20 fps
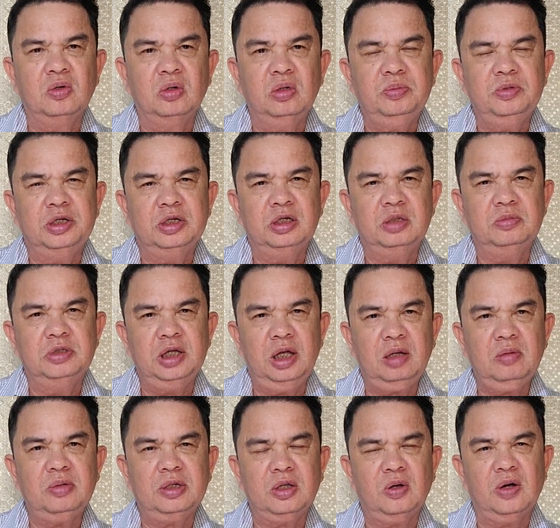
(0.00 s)
của viện kiểm
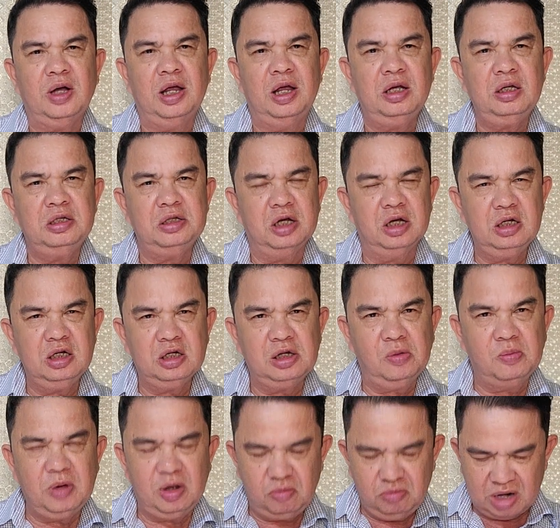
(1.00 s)
sát và tòa án vẫn
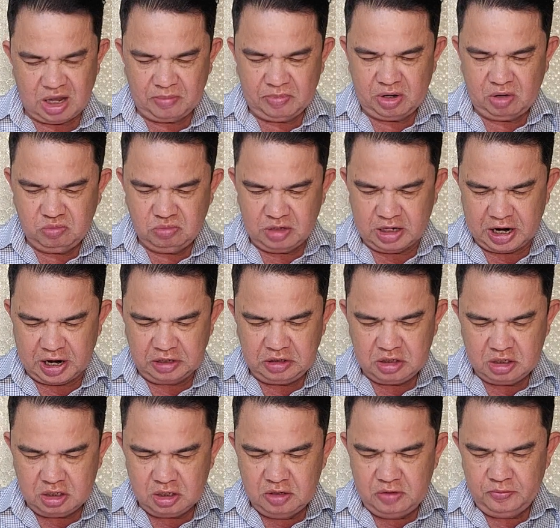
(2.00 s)
không làm ông
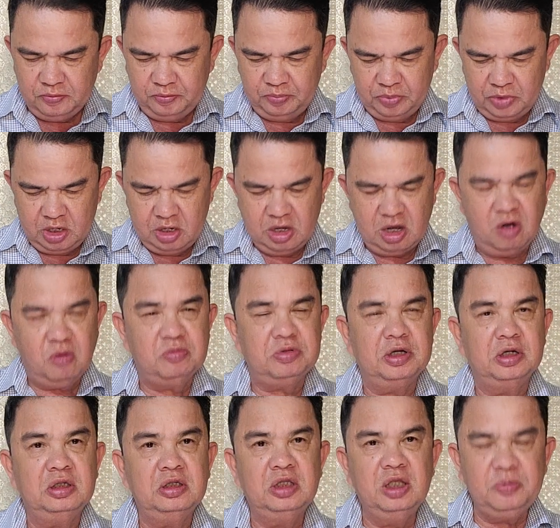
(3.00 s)
nản chí
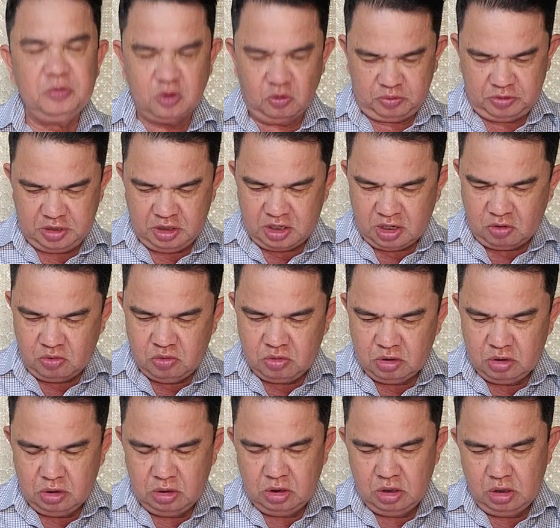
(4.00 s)
ông vẫn tiếp tục chiến
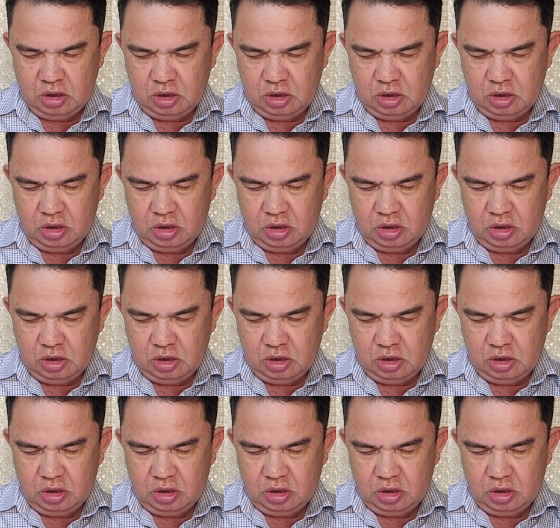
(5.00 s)
đấu